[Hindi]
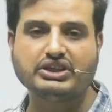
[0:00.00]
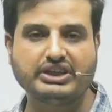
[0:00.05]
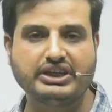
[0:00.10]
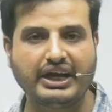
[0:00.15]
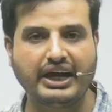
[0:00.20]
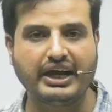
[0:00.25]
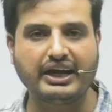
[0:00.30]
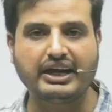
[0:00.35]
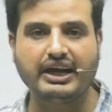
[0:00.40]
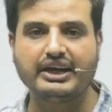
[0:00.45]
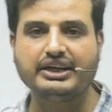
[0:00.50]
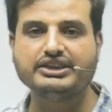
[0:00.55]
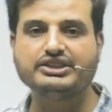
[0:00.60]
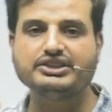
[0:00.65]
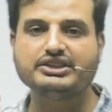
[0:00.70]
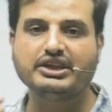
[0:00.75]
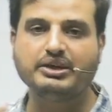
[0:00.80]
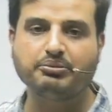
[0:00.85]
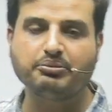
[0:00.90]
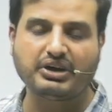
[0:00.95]
ये आएगा इससे
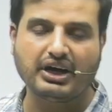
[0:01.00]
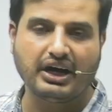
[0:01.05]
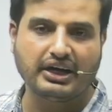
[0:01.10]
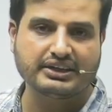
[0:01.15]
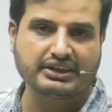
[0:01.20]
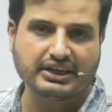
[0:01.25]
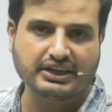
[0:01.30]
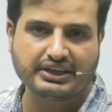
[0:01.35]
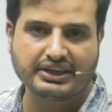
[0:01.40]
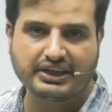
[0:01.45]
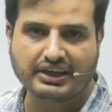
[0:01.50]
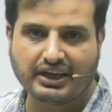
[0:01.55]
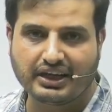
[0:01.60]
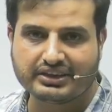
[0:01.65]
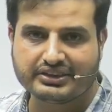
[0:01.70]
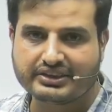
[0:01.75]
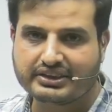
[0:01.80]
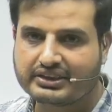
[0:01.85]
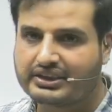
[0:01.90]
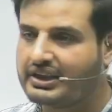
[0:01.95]
हम कहां तक निकाल
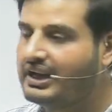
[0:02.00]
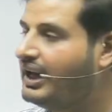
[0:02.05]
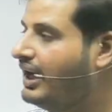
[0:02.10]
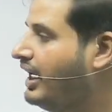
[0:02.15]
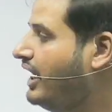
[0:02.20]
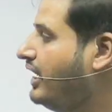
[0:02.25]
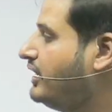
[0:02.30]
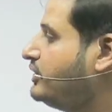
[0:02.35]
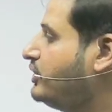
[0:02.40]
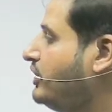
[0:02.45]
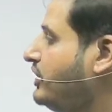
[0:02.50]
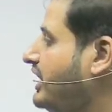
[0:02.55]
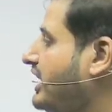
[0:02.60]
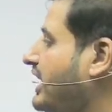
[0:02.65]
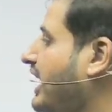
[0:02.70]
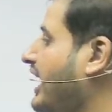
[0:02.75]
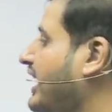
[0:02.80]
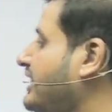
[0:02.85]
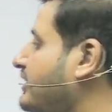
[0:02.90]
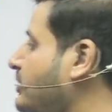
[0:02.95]
सकते हैं तो निकाल तो